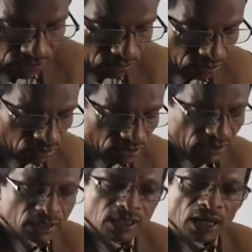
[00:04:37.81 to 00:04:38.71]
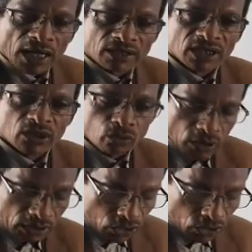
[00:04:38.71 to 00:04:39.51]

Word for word: আমাদের কথা হলো যে আজকে দুই